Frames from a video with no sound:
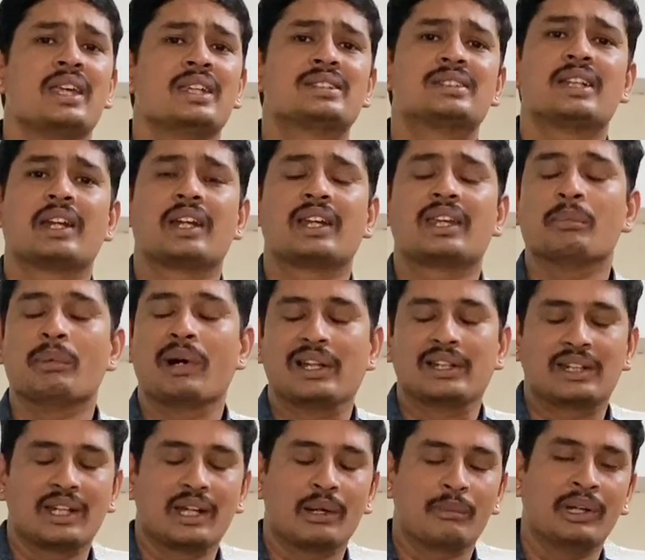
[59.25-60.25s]
इस तरह की
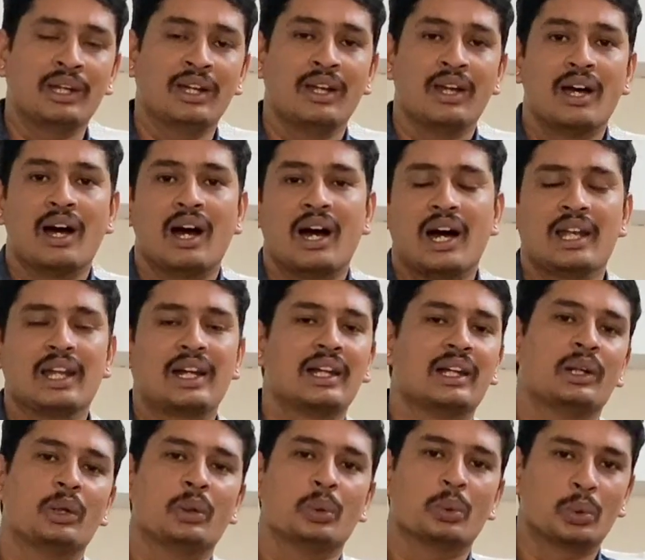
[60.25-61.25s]
बातें हमें अलग
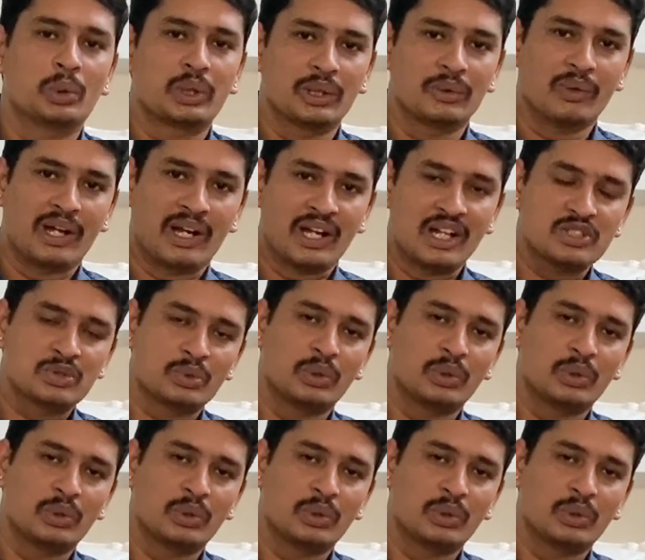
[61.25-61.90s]
अलग लोगों के द्वारा